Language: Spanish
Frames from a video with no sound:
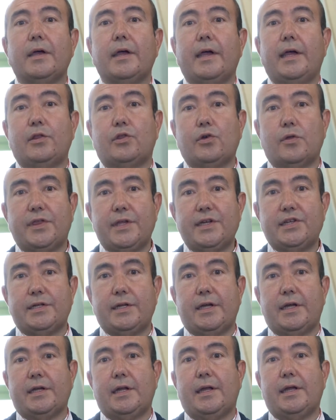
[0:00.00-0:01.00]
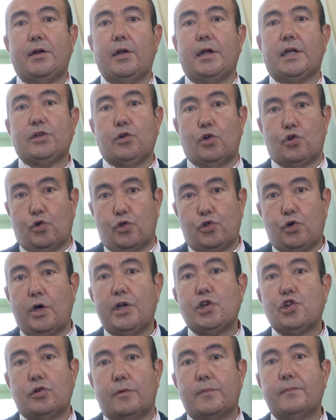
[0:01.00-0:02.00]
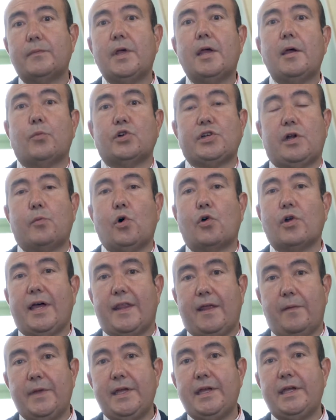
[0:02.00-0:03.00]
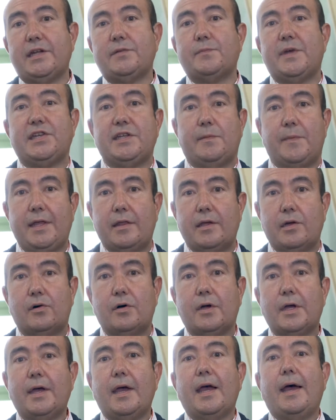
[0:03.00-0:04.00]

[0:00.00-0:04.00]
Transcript: entonces eh, los controles son, pues a lo mejor cada mes, mes y medio,